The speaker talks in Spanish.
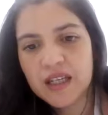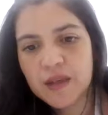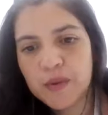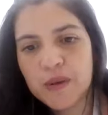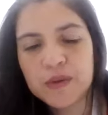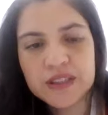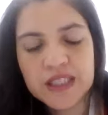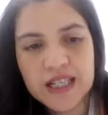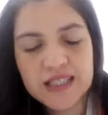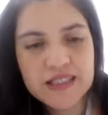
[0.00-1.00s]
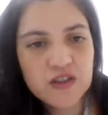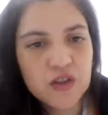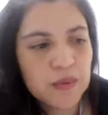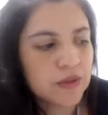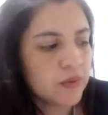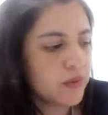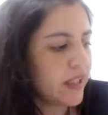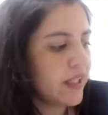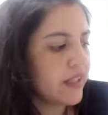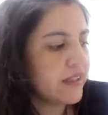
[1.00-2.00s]
eh, podamos tener acceso a
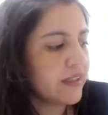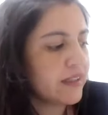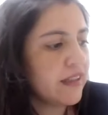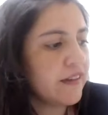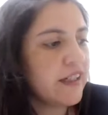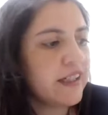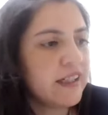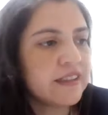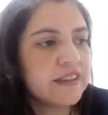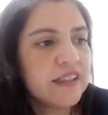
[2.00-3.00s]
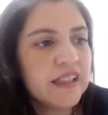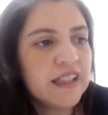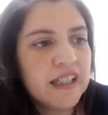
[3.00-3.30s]
oportunidades equitativas en,